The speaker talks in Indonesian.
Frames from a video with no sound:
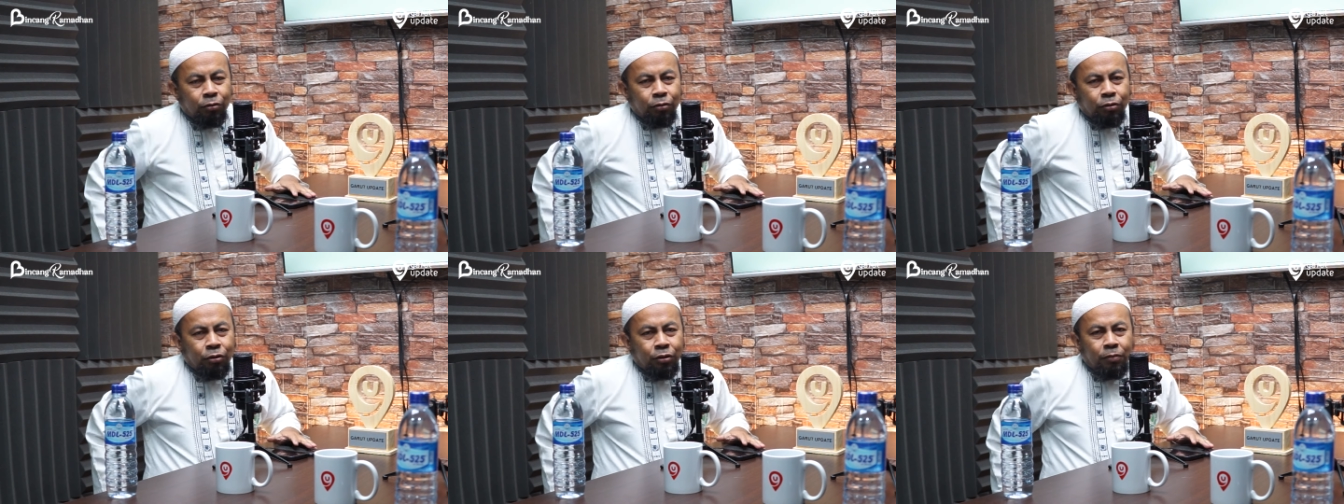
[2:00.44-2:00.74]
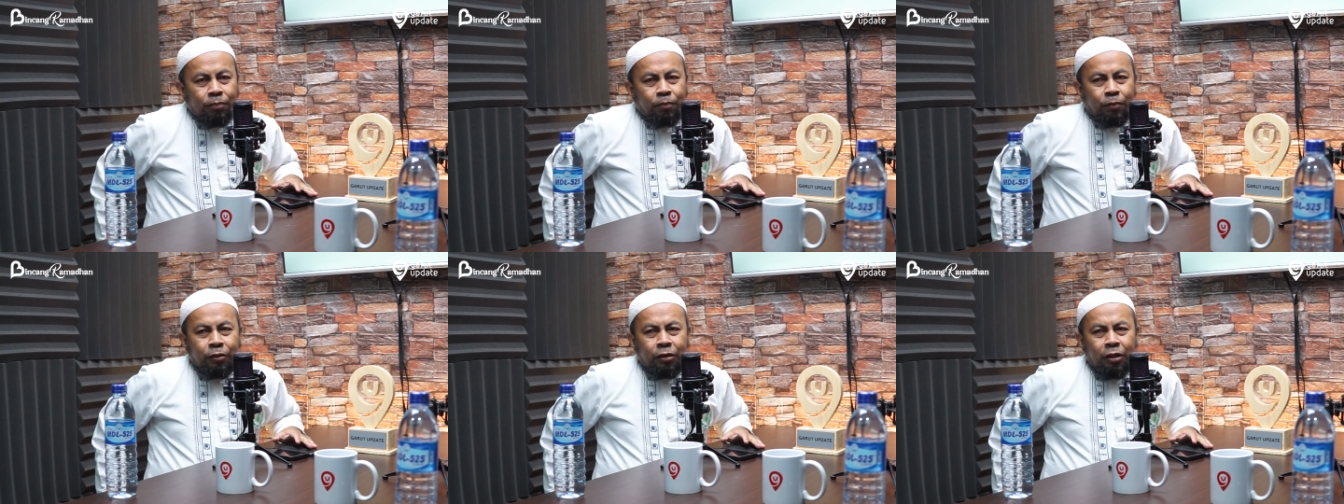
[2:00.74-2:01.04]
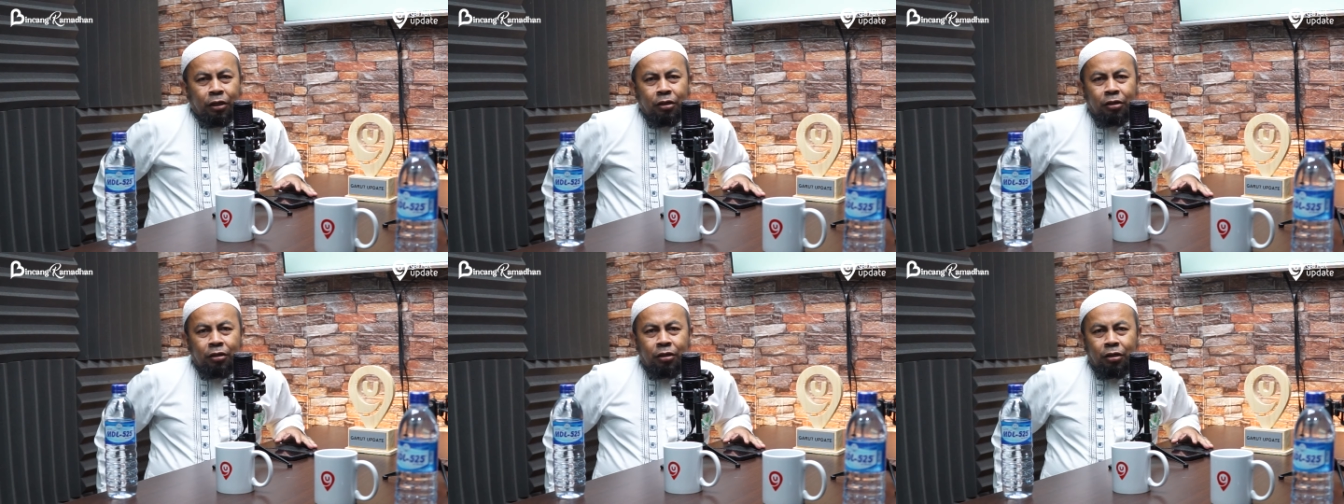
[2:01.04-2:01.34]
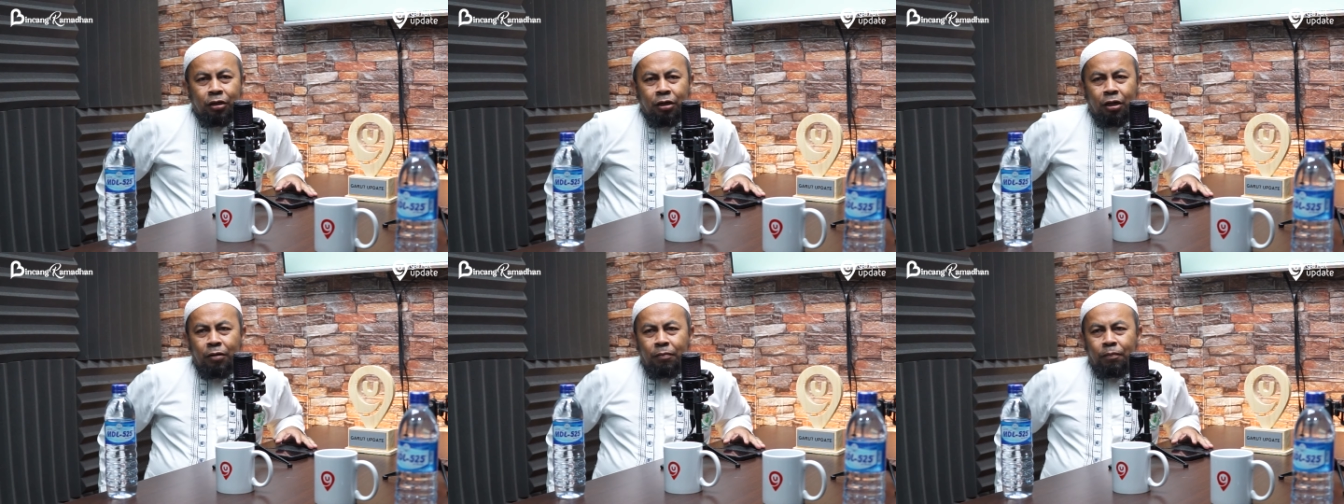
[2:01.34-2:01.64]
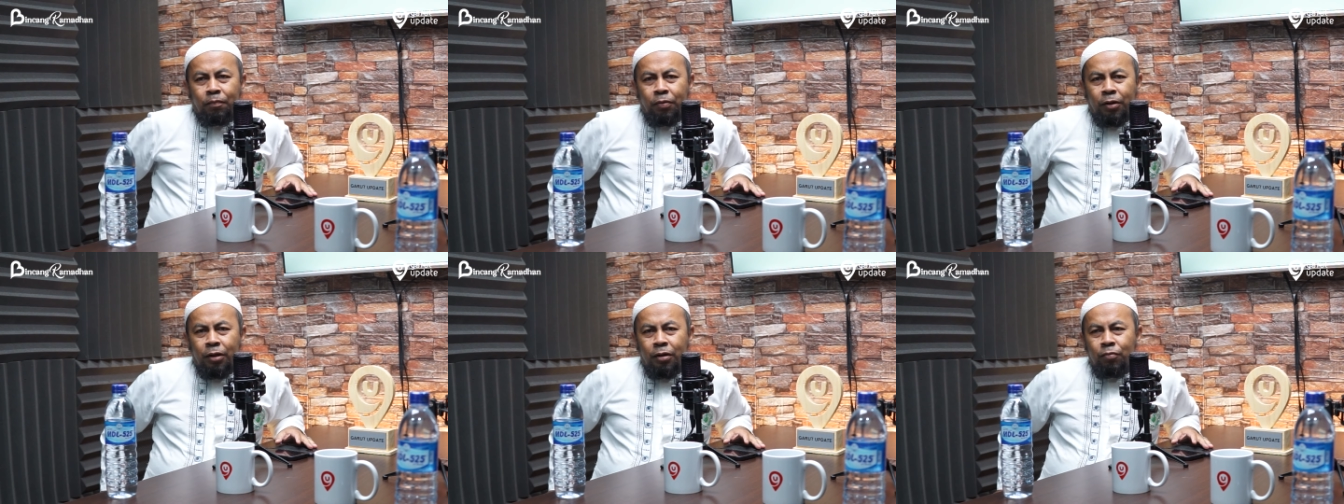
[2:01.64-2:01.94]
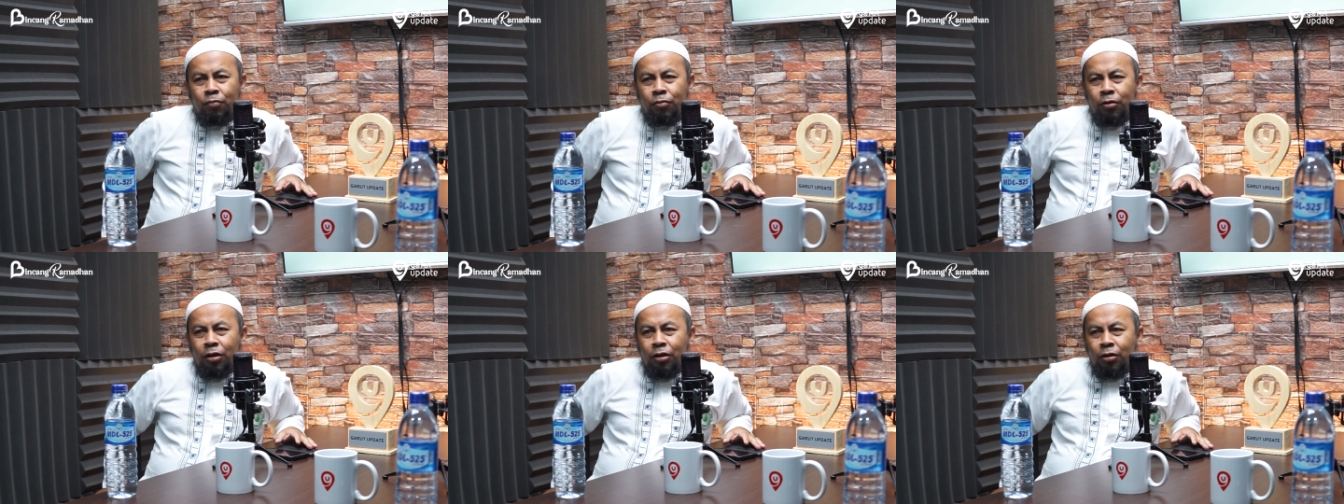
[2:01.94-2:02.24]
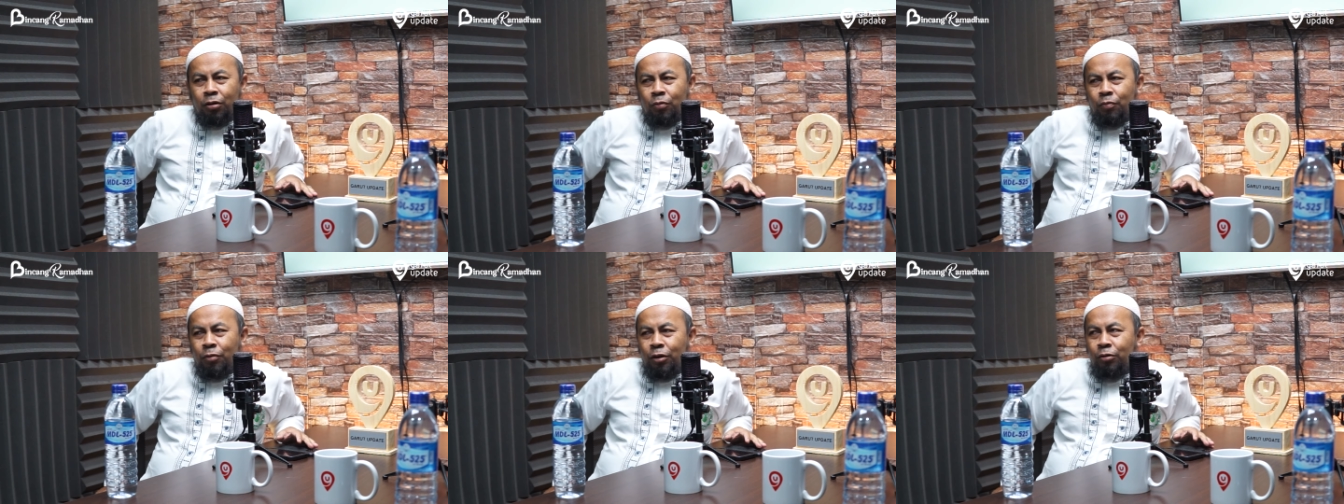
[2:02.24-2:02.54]
itu sih pertanyaan kenapa
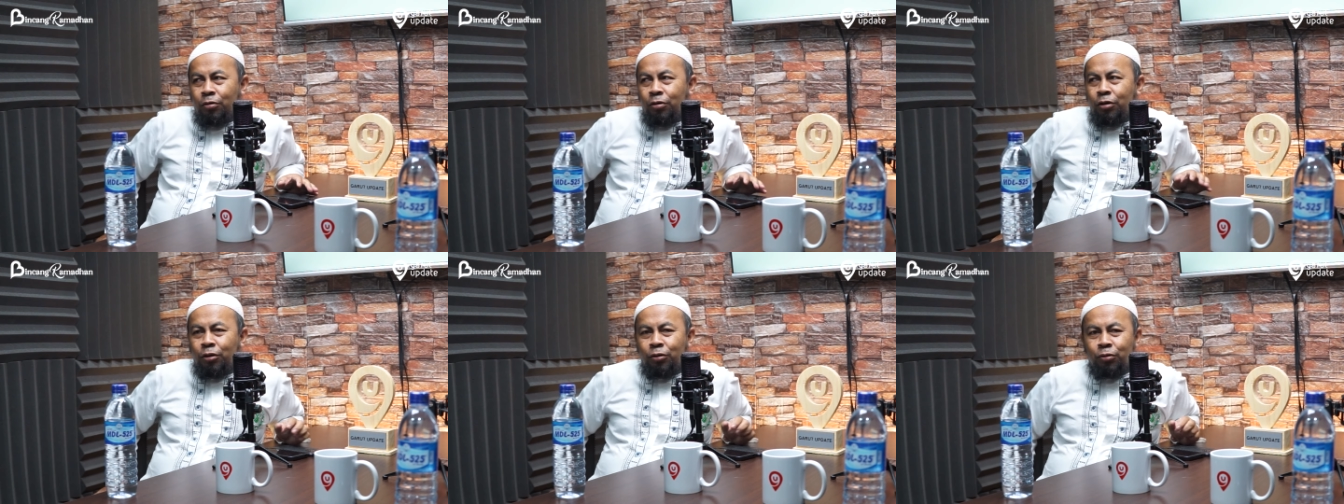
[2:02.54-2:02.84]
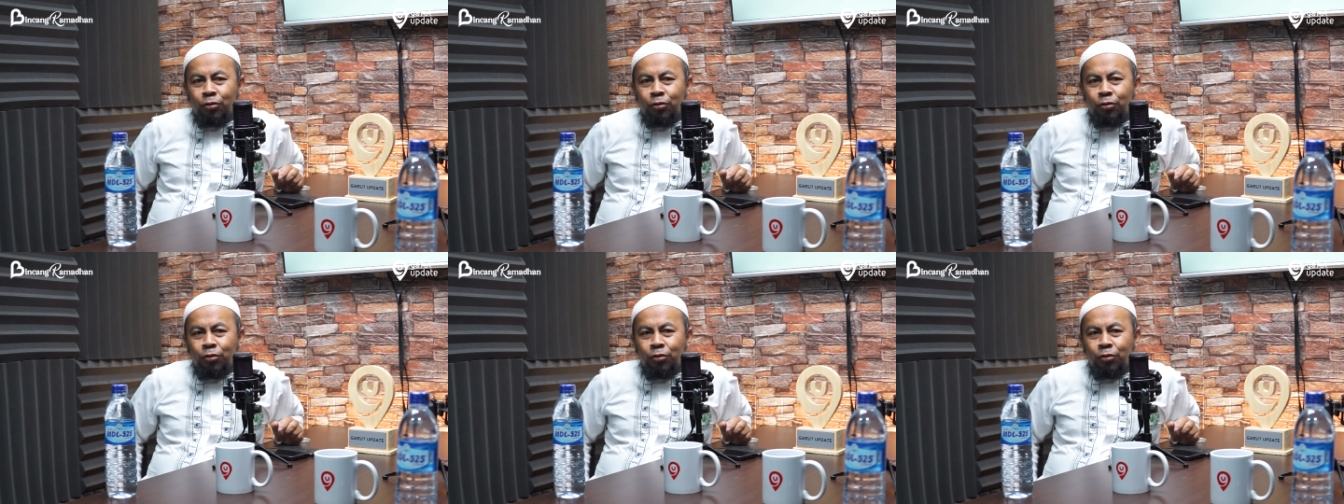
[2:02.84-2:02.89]
bulan Ramadan